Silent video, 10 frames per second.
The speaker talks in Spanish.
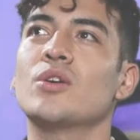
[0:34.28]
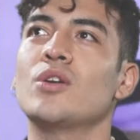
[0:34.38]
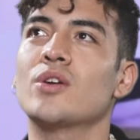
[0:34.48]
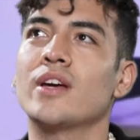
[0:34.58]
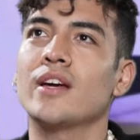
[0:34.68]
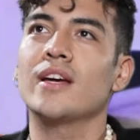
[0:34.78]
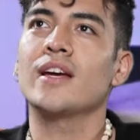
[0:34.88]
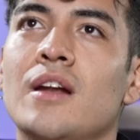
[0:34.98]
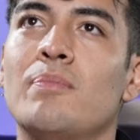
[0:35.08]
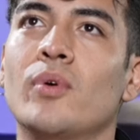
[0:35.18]
yo creo que
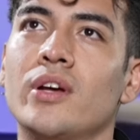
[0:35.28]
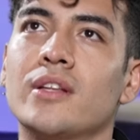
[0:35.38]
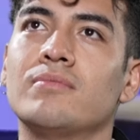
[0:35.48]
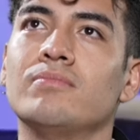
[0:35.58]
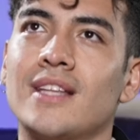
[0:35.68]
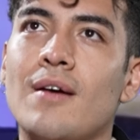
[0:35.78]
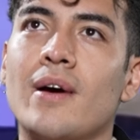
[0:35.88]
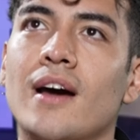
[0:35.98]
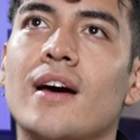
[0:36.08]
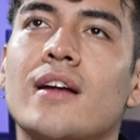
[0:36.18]
el poder
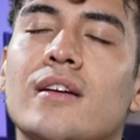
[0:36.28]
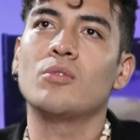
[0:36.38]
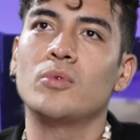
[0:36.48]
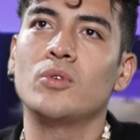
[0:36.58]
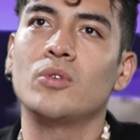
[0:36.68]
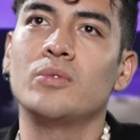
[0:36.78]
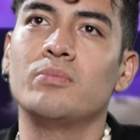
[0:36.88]
trabajar como